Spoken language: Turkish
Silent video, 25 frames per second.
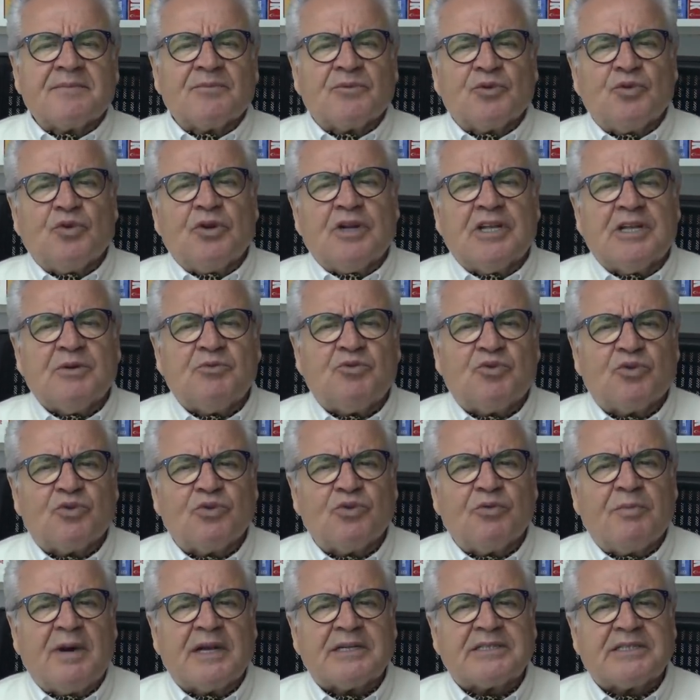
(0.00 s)
Yönetim
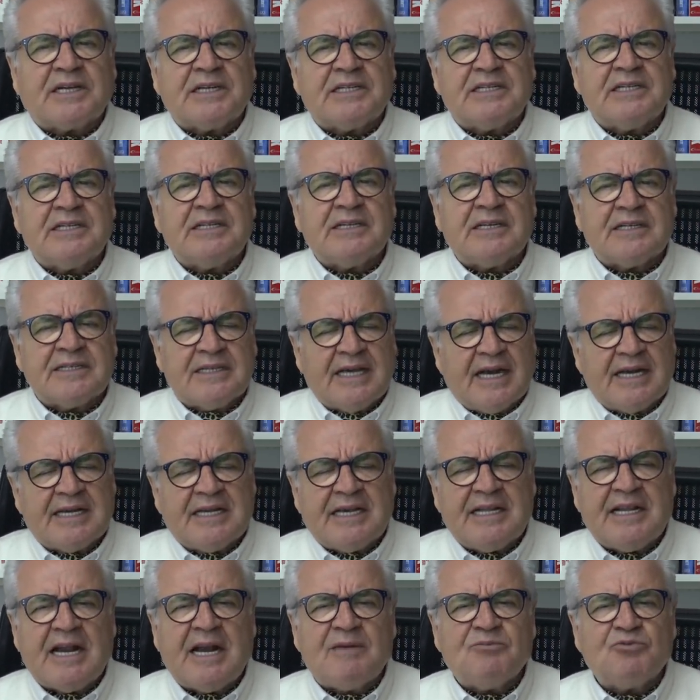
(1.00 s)
kurulu başkanı, yani
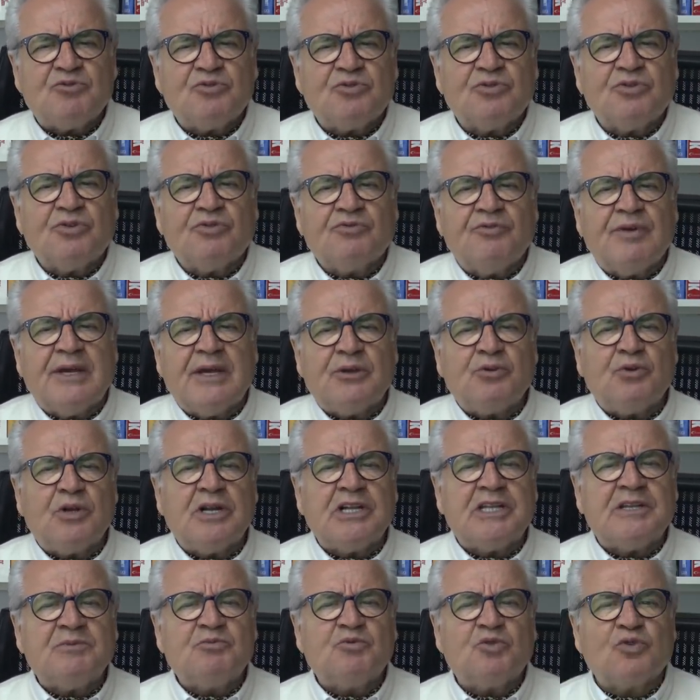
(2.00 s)
genel müdürü ve
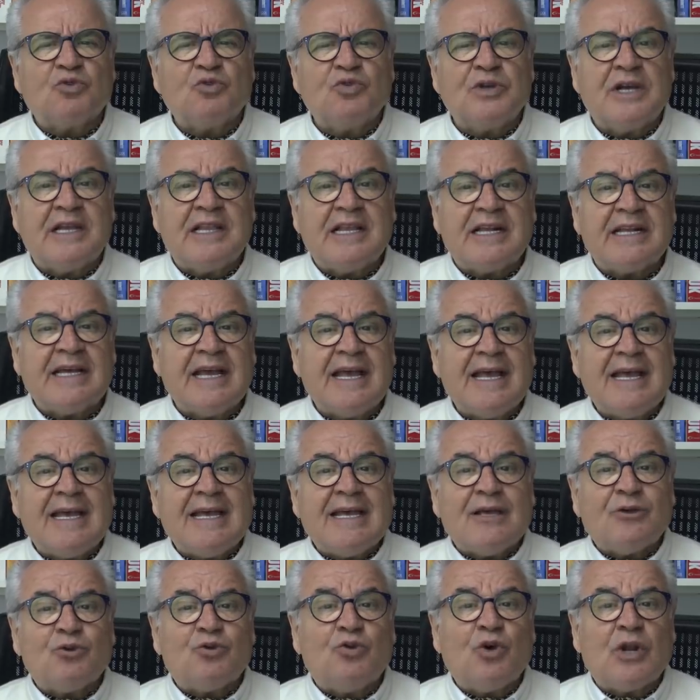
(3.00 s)
yönetim kurulu üyeleri
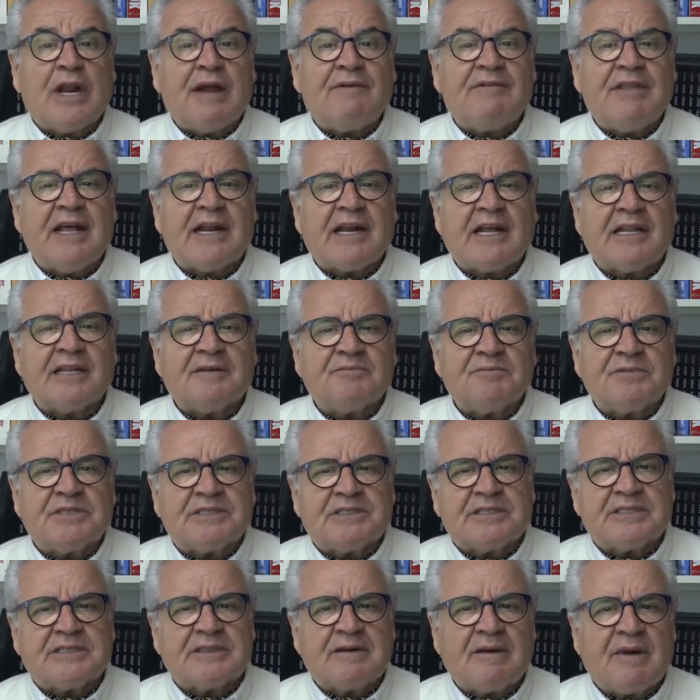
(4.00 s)
görevden
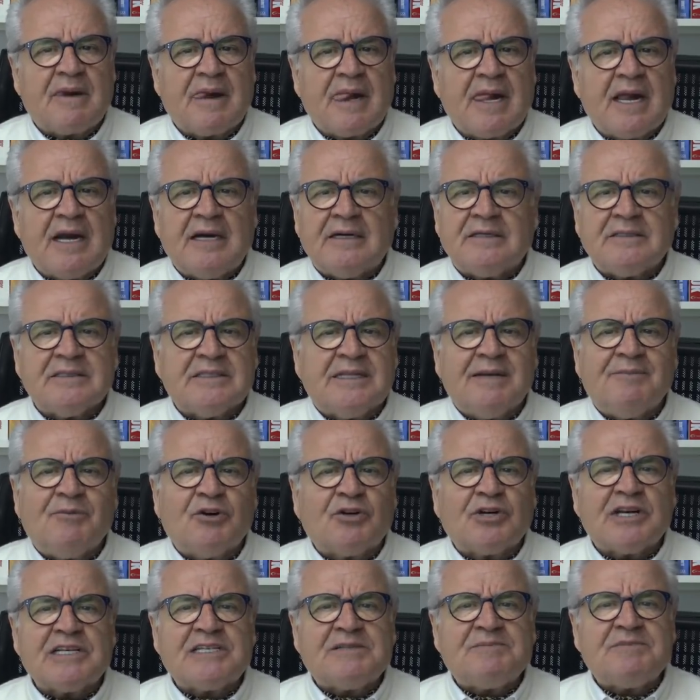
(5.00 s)
alınmıştır.
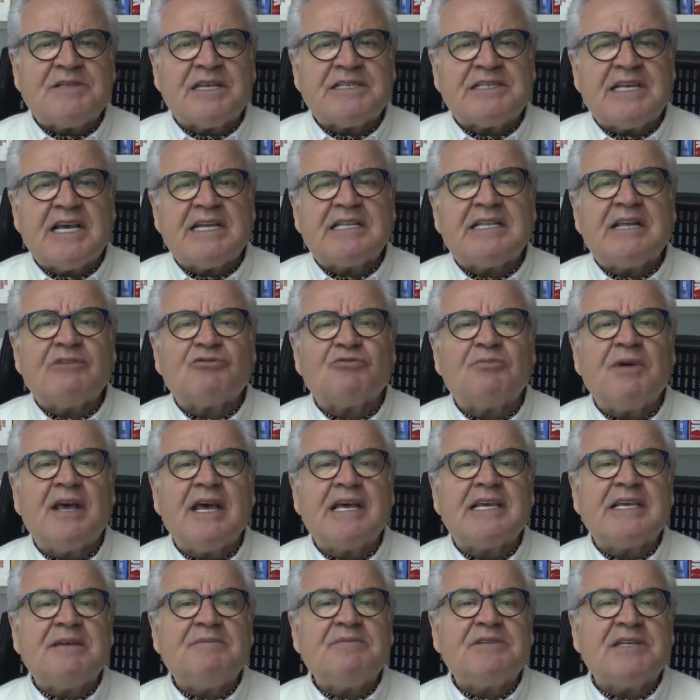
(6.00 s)
Demokrasimize sekte vurmaya
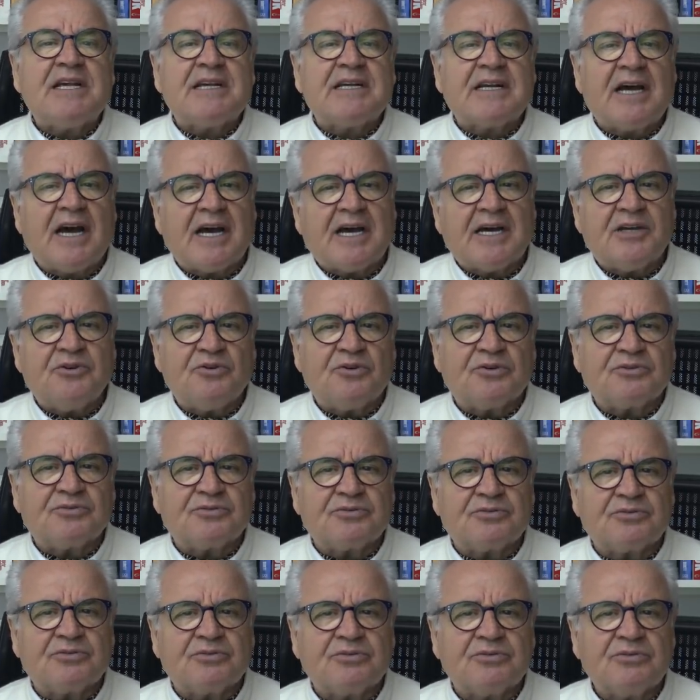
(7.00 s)
kimsenin hakkı yoktur.
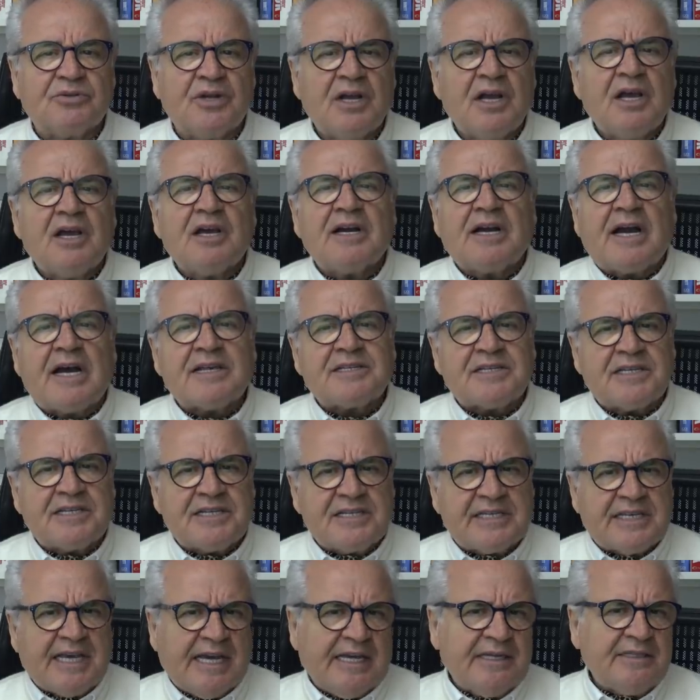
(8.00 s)

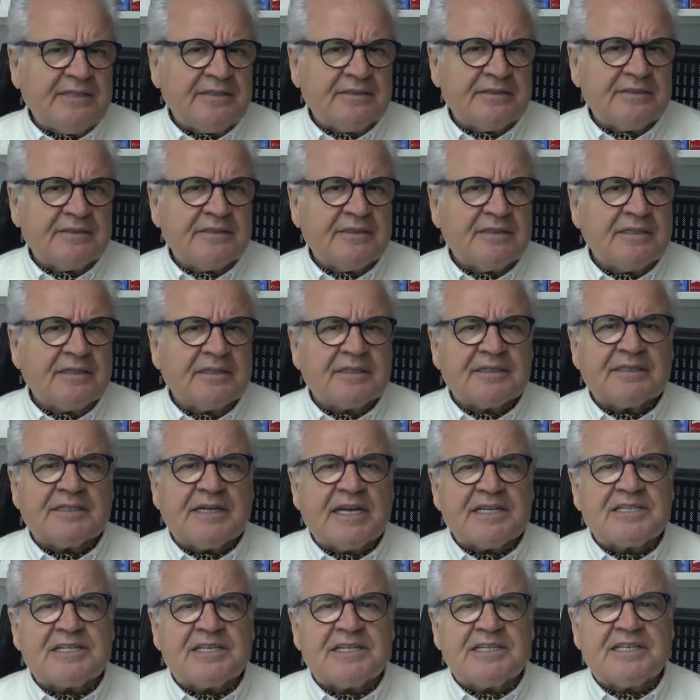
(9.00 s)
Kazanırken
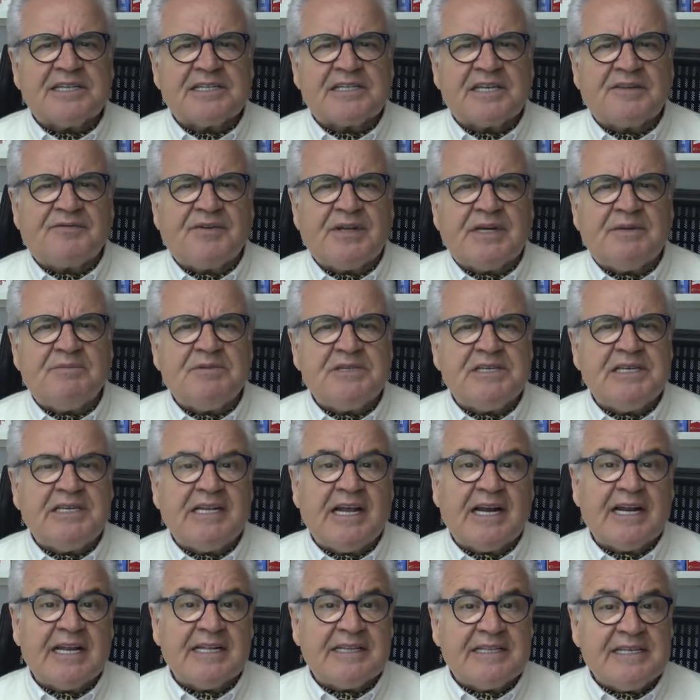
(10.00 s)
nasıl ki zaferimizi
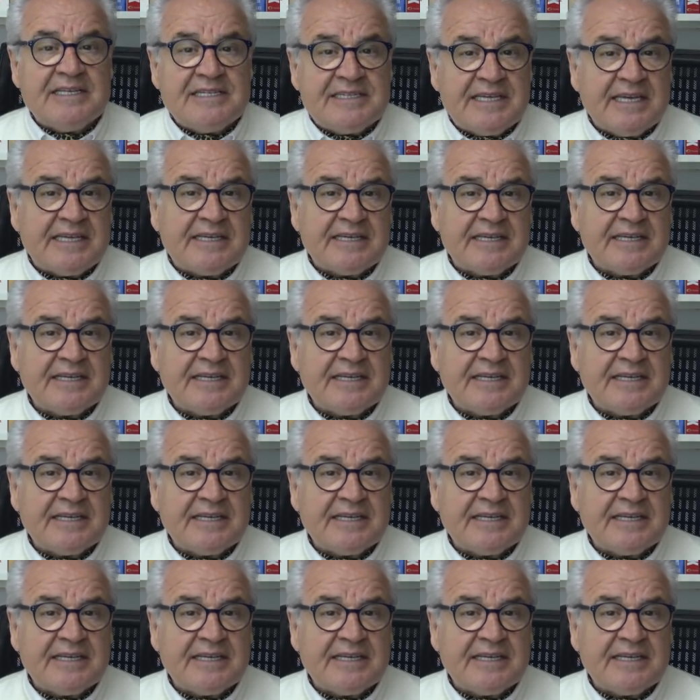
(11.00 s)
ilan ettiysek,